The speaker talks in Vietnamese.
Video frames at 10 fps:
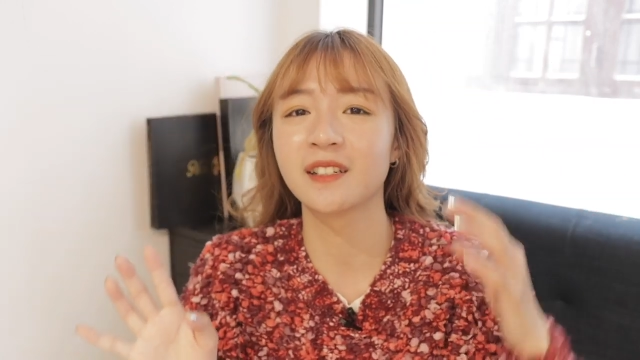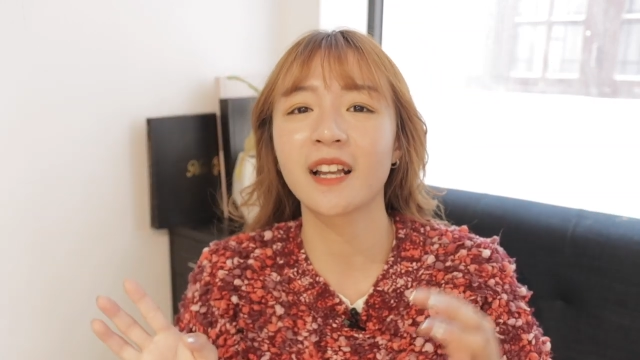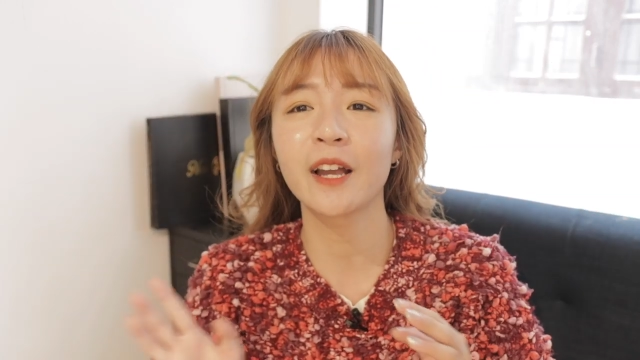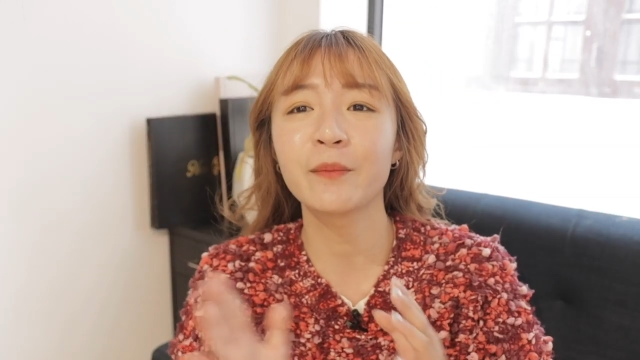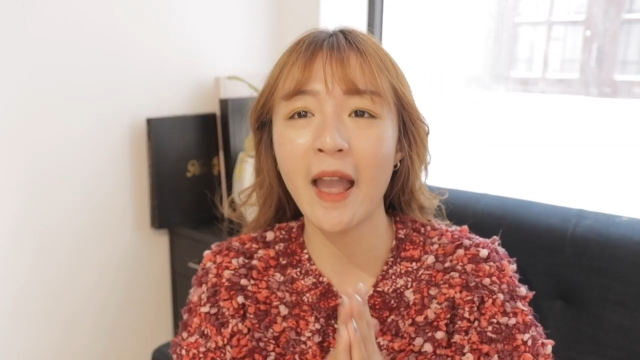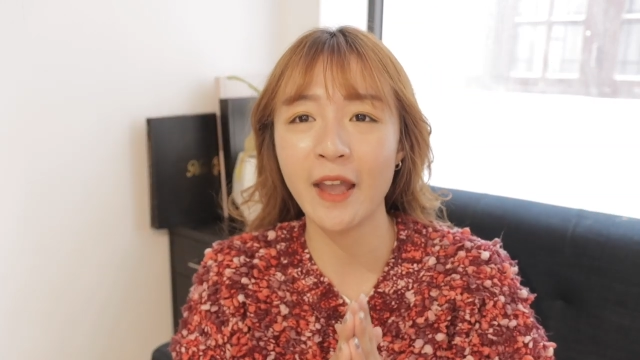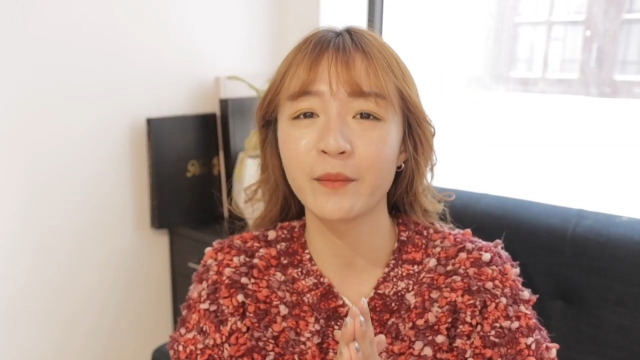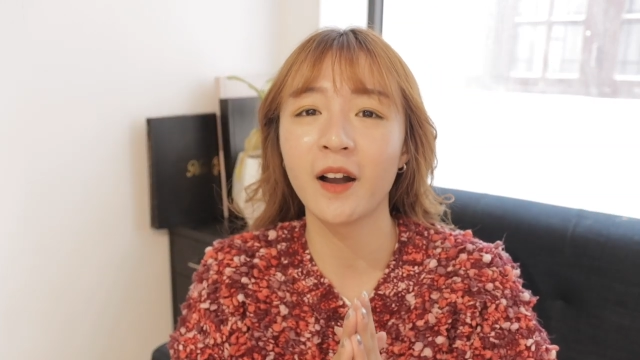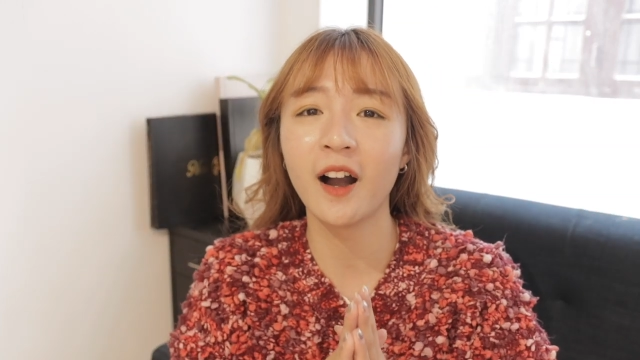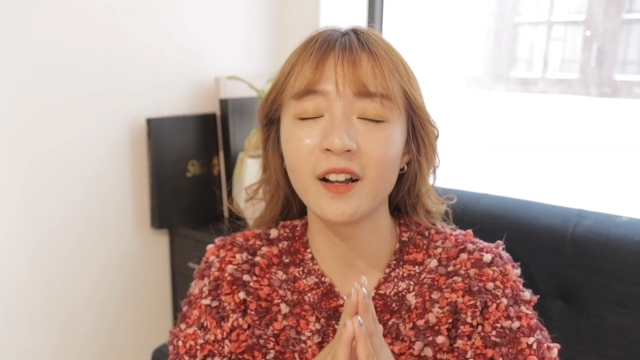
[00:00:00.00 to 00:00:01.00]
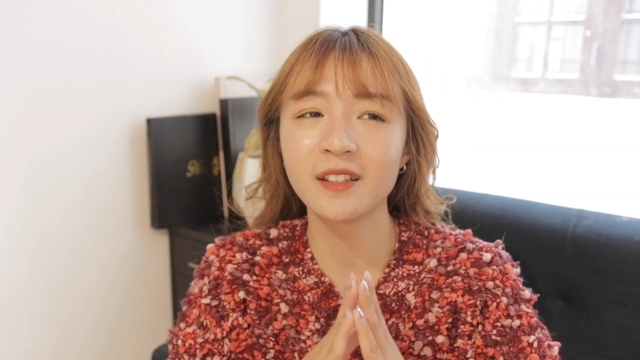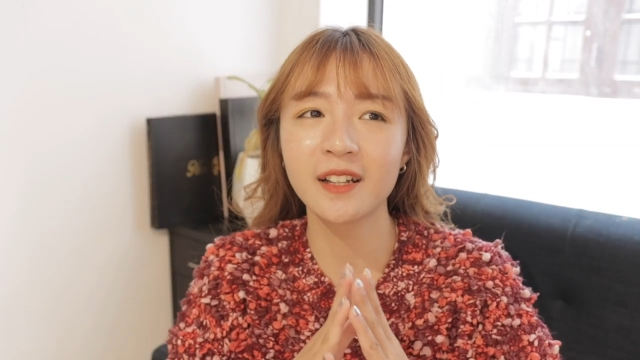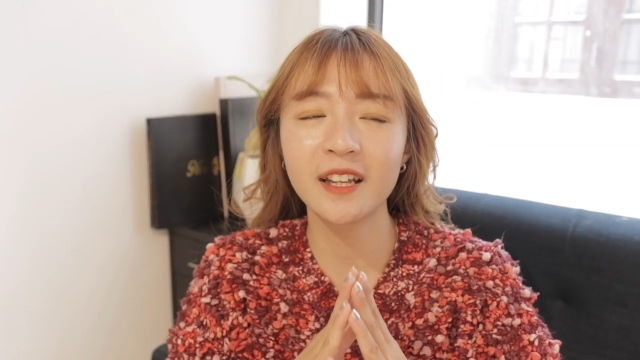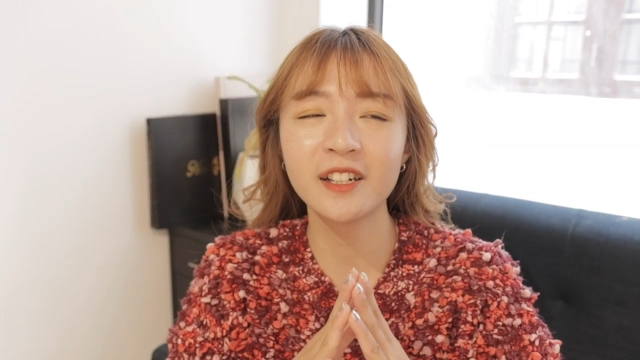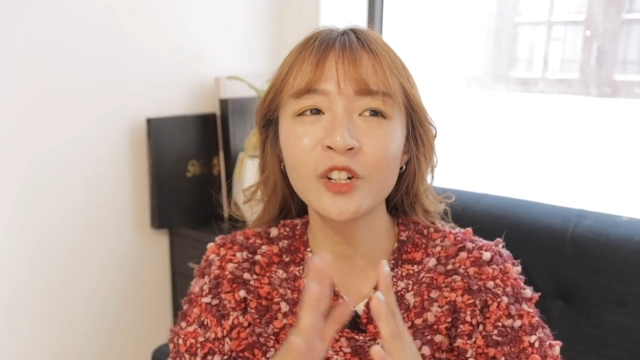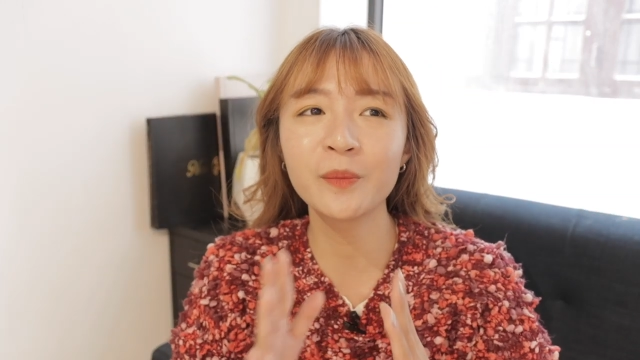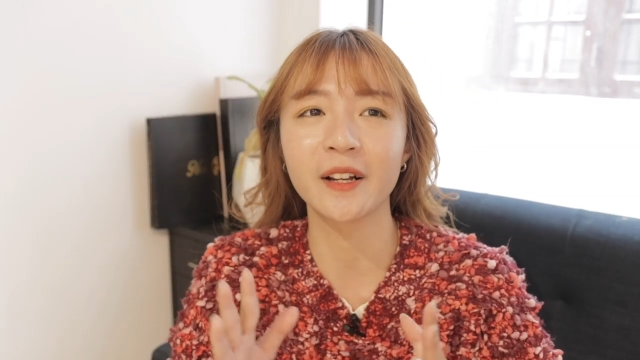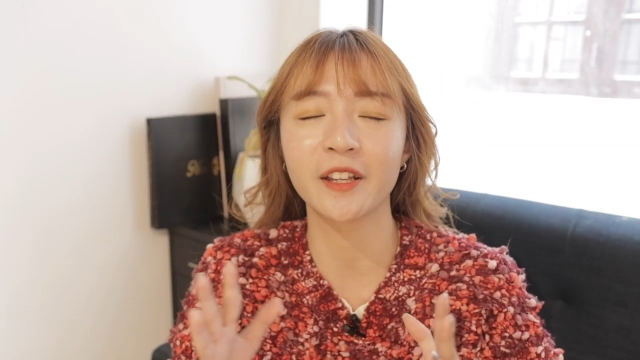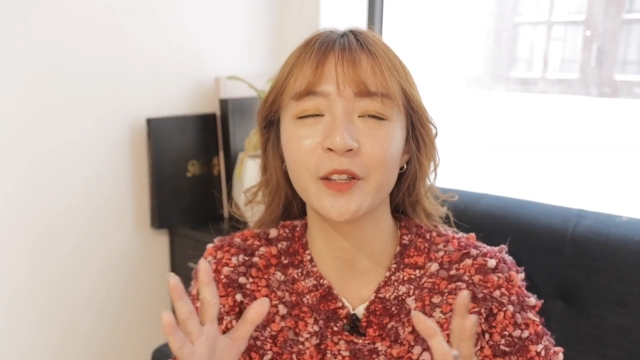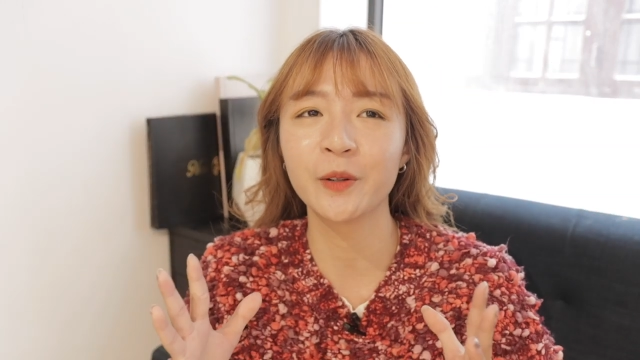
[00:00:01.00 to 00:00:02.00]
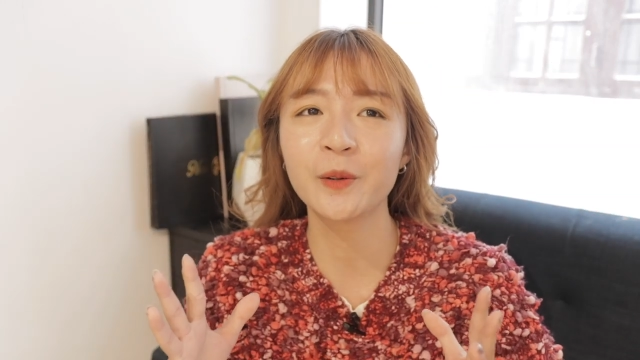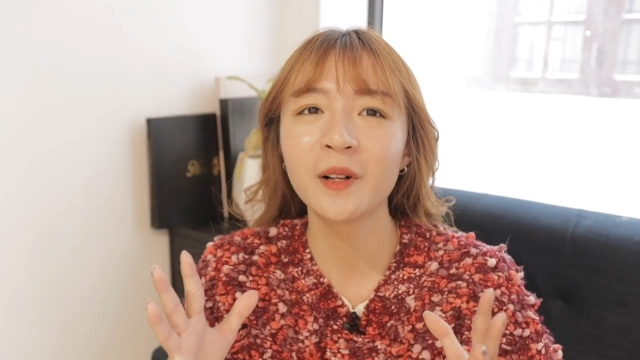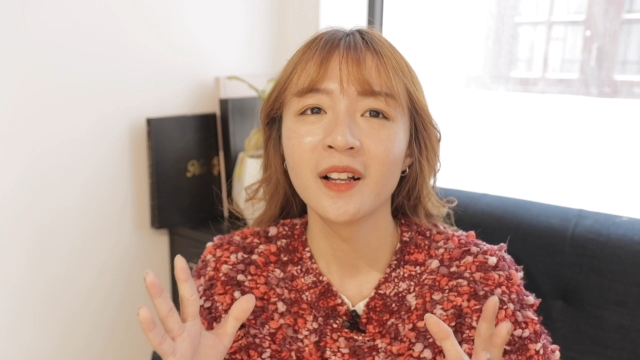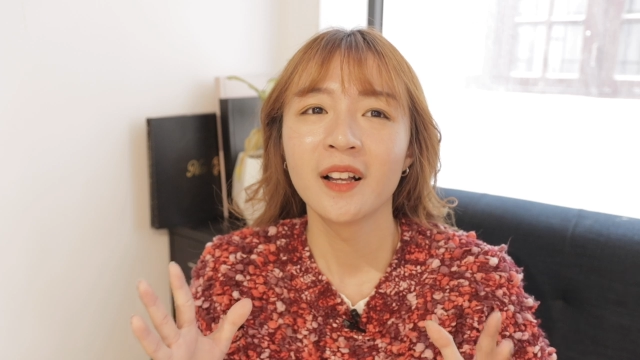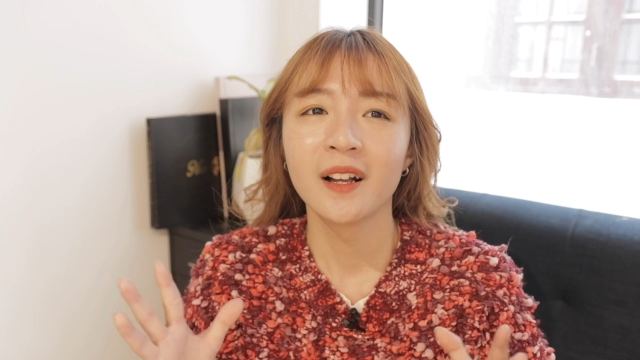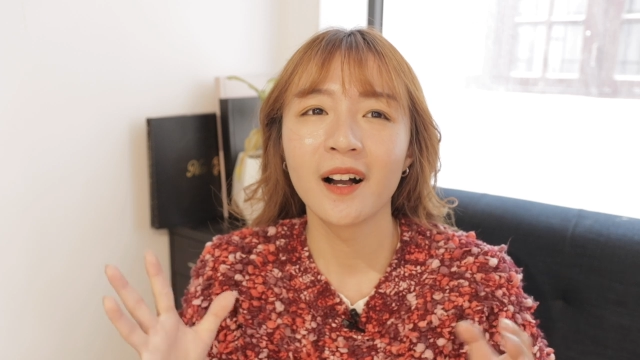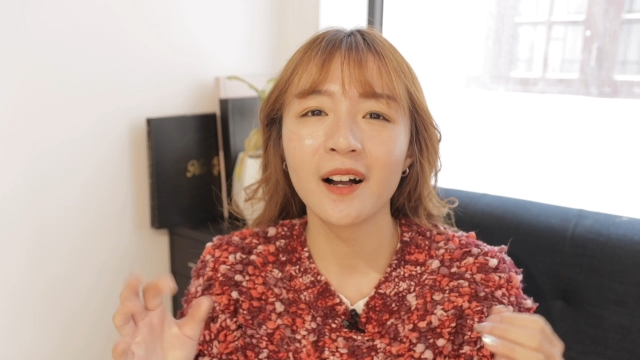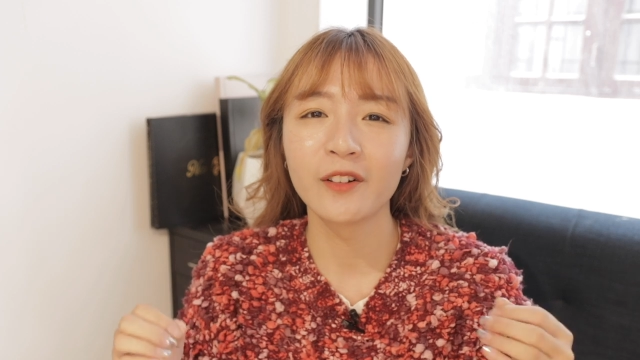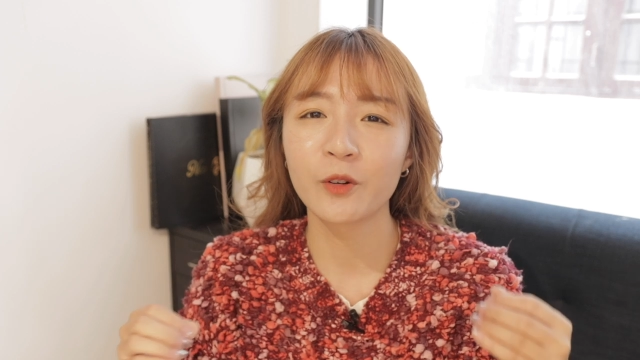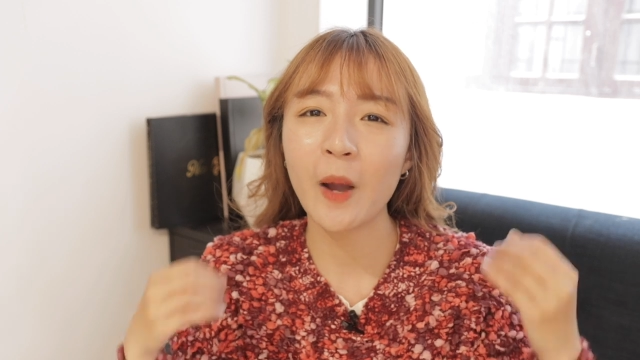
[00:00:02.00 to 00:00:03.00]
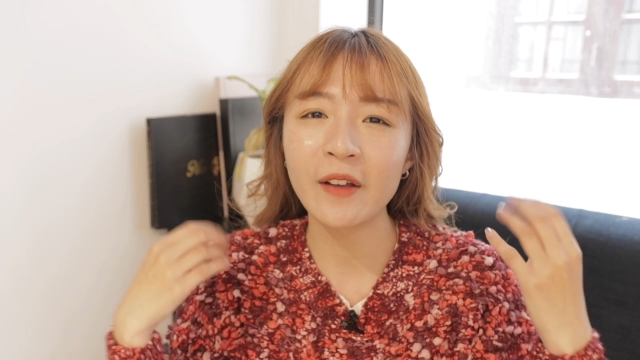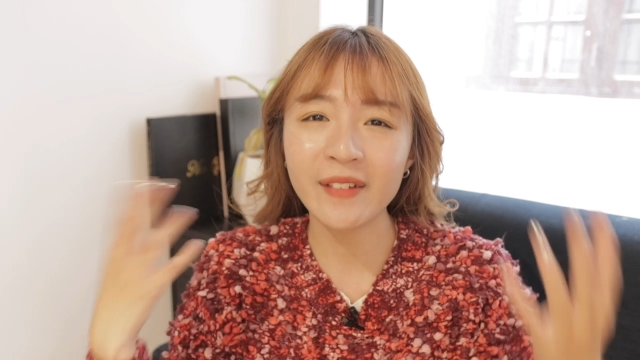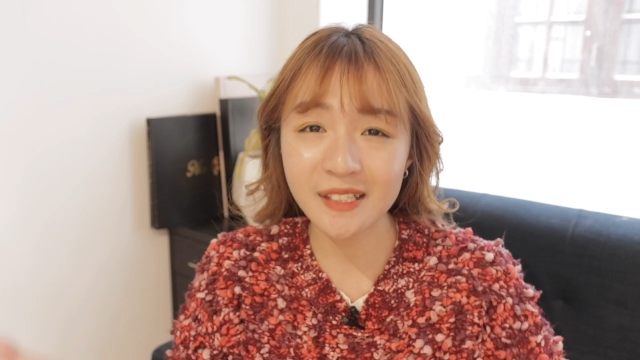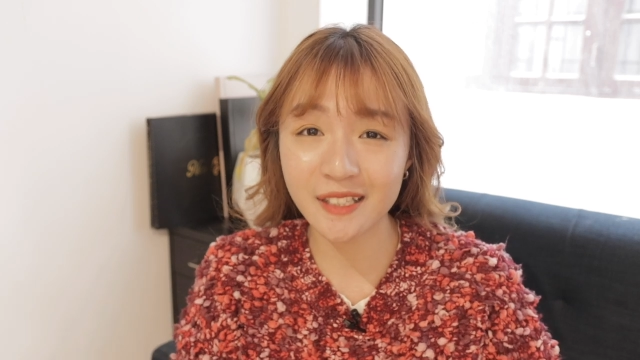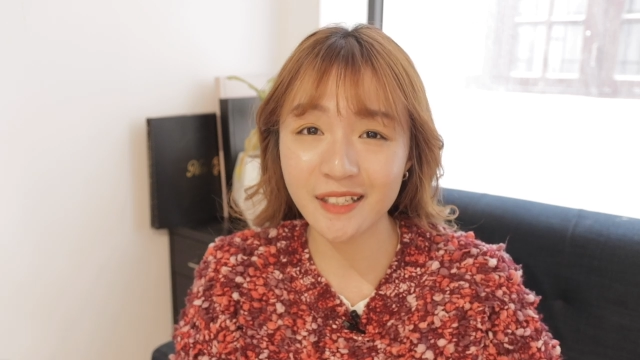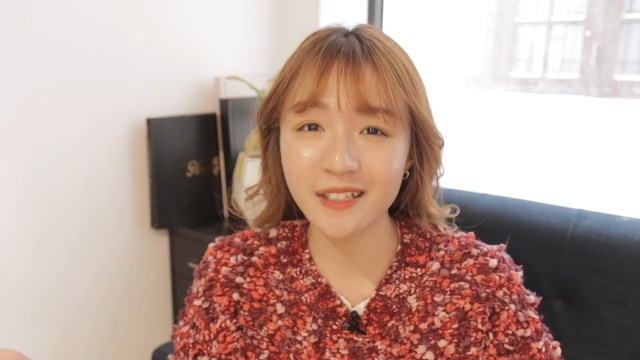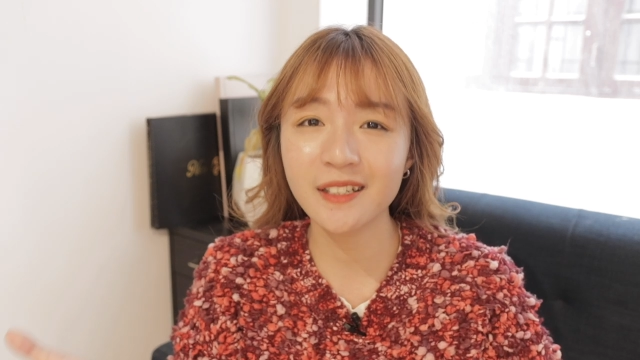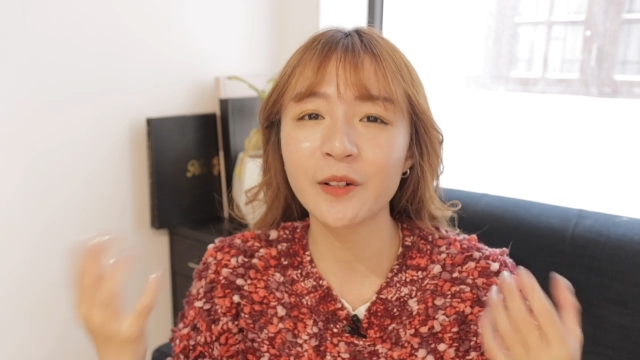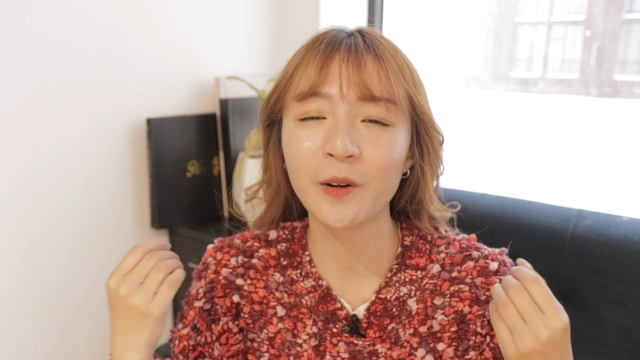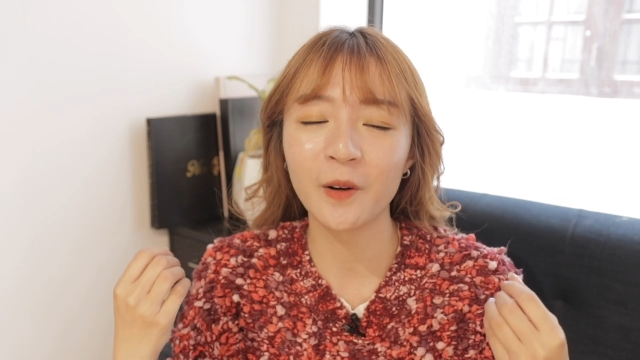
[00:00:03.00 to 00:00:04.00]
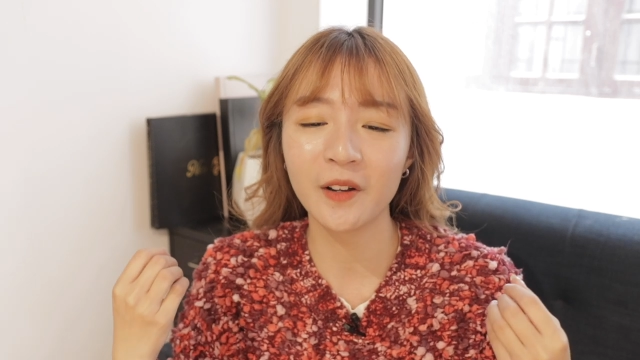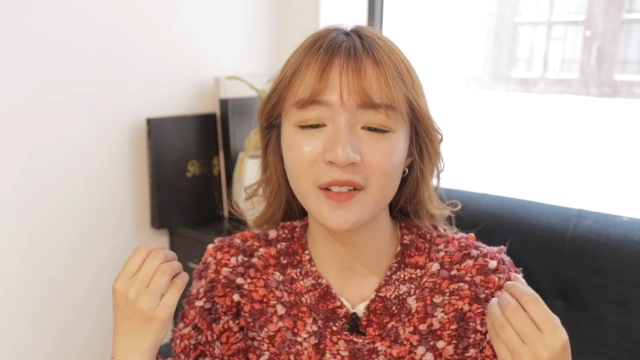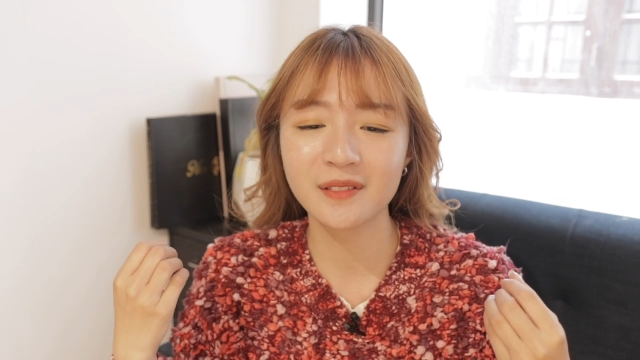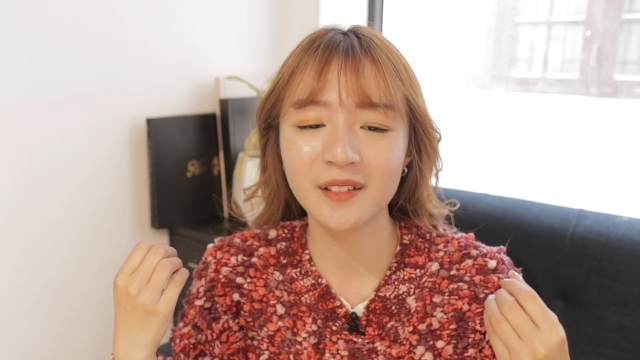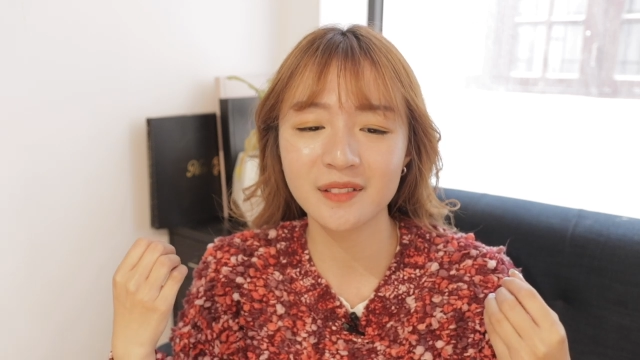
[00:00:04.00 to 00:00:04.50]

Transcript: những cái bạn mà ở những cái nước mà kiểu uh, quá phát triển rồi,